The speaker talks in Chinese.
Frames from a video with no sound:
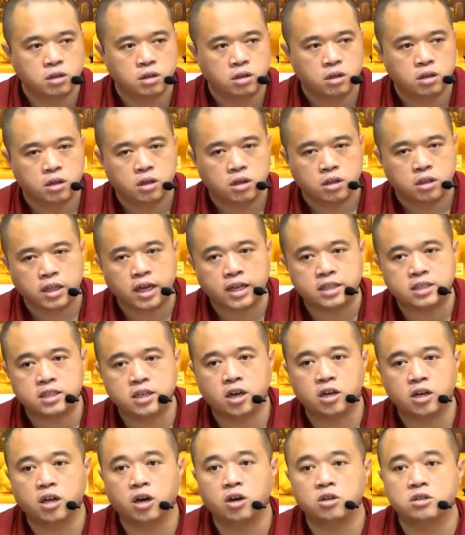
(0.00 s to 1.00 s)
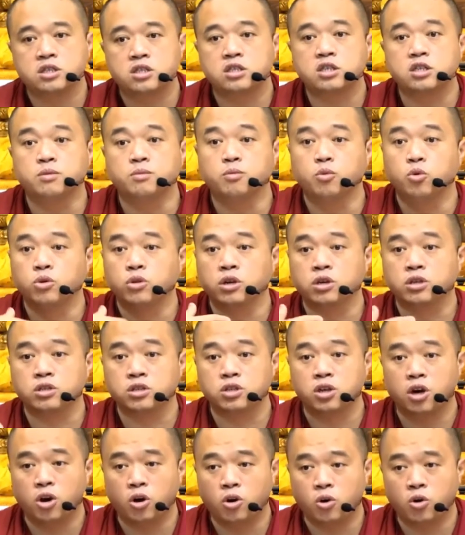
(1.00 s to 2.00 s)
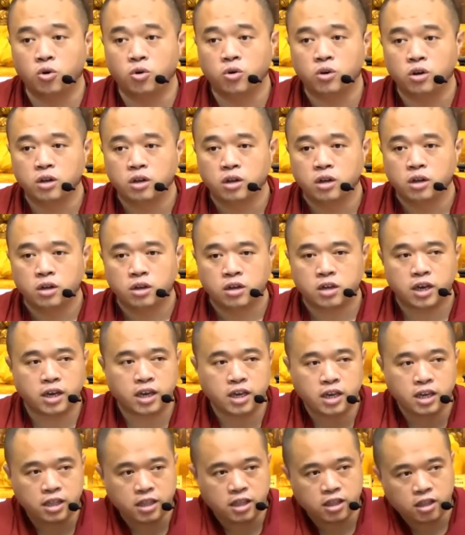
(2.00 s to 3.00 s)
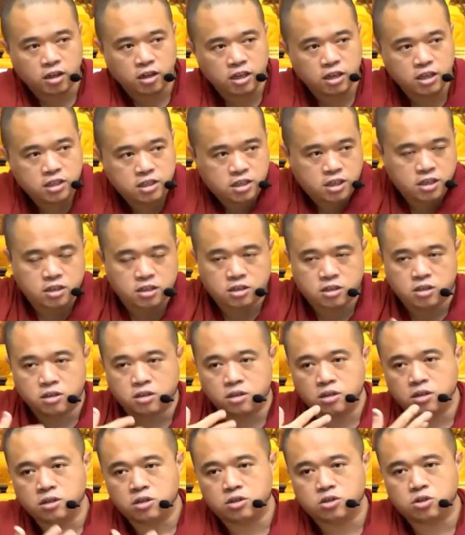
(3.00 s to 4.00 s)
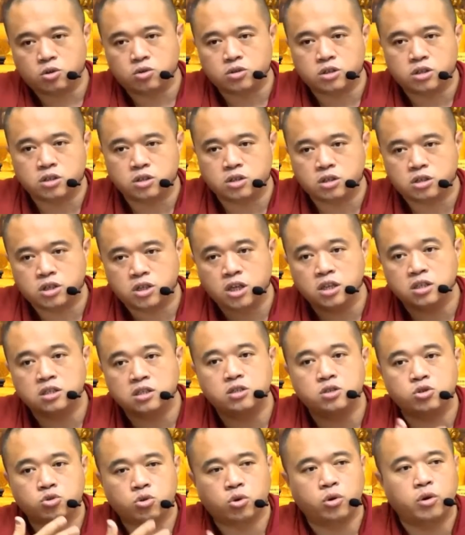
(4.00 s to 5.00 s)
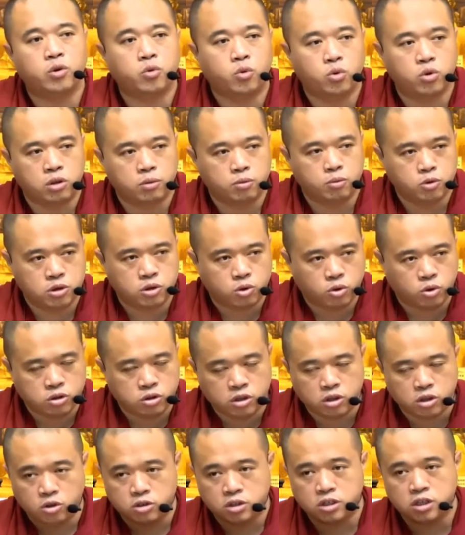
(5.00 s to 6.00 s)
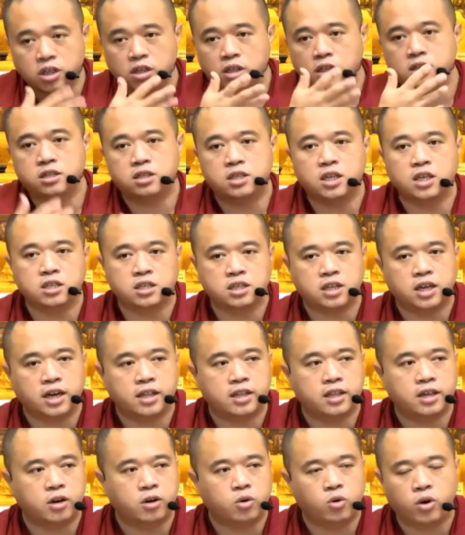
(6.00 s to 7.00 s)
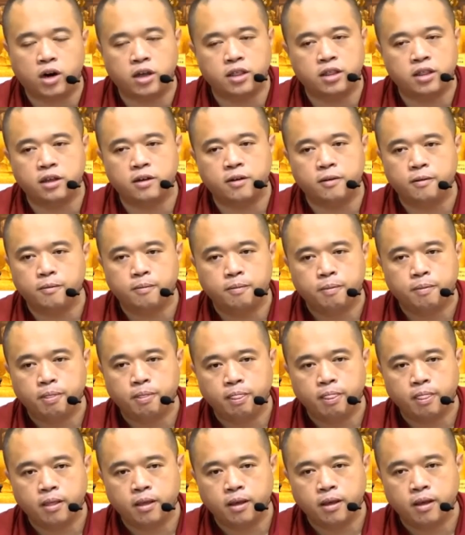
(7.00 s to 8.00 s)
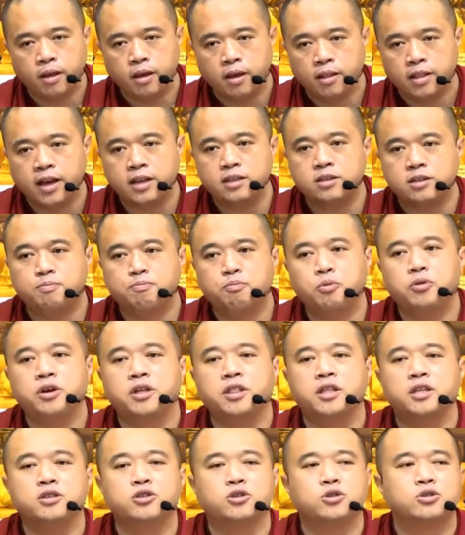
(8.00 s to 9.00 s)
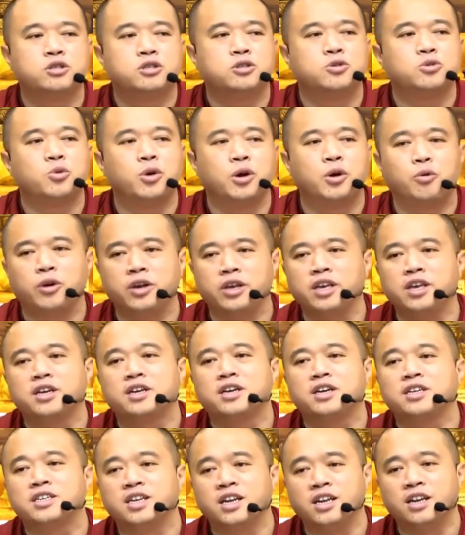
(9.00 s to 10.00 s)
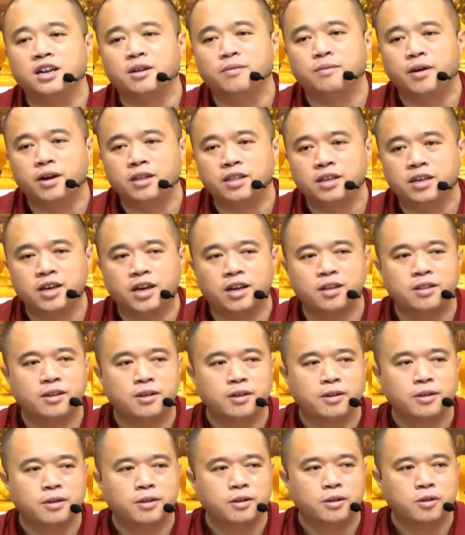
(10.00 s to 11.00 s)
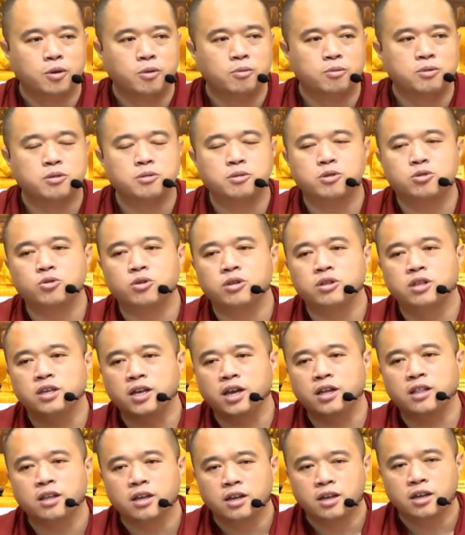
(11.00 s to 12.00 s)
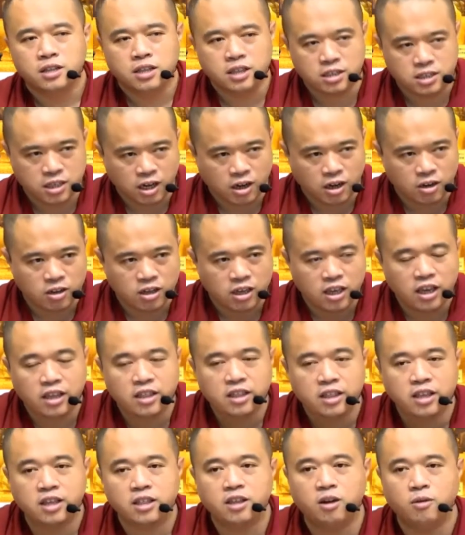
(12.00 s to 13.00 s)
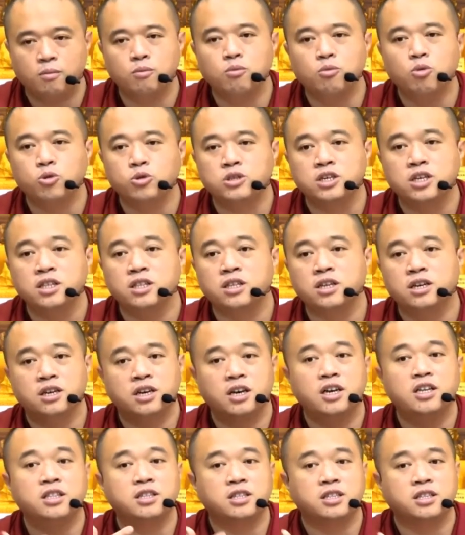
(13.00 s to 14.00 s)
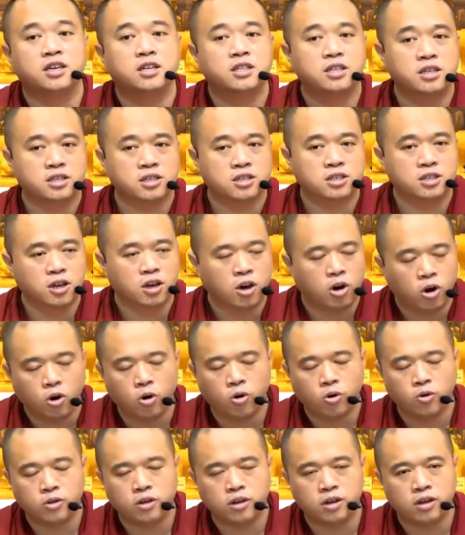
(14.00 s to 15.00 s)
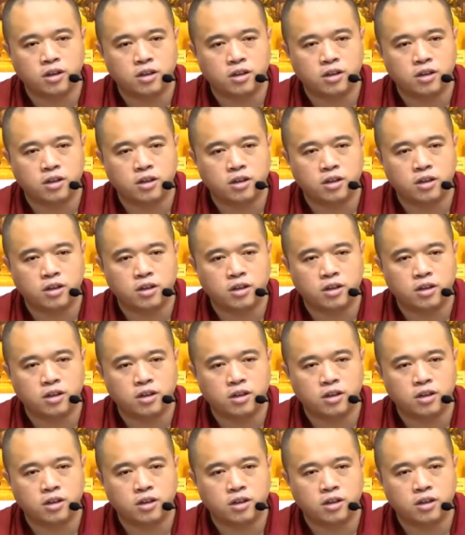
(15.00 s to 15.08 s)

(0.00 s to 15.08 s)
他只要到知母的时候，可以意念到一切是众生是曾经作为我的母亲，或者有真的生起来的话呢，他不可能就只为我一个人了嘛？你看，我们是不是说，你看，你只要意念到母亲的恩德的时候呢，